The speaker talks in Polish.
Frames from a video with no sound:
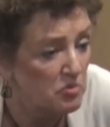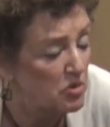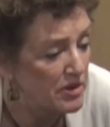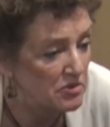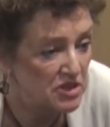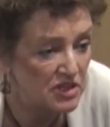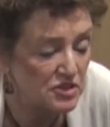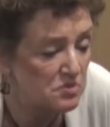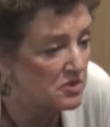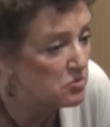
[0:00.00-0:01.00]

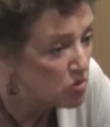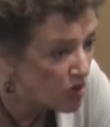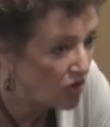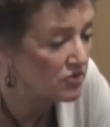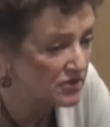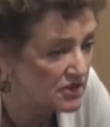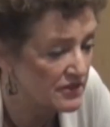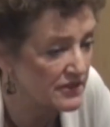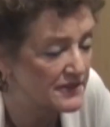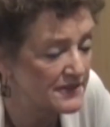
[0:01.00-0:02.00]
popełniliśmy
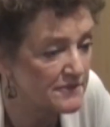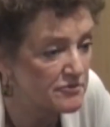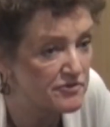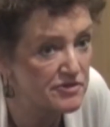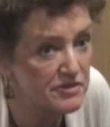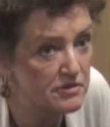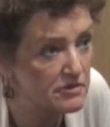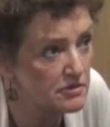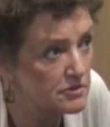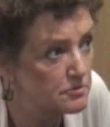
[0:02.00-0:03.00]
błąd
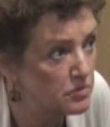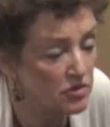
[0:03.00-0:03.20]
y,